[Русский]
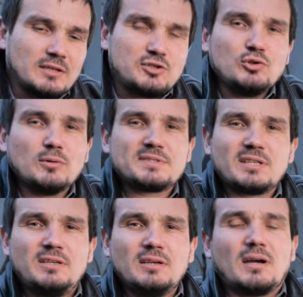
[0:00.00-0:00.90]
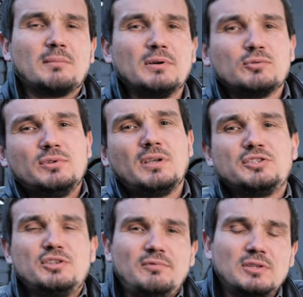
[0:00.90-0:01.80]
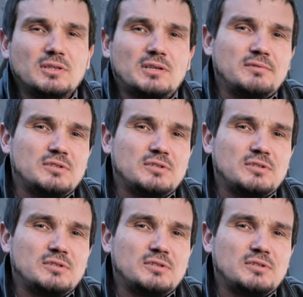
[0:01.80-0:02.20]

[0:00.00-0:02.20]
Начнем с таких как бы ну, неочевидных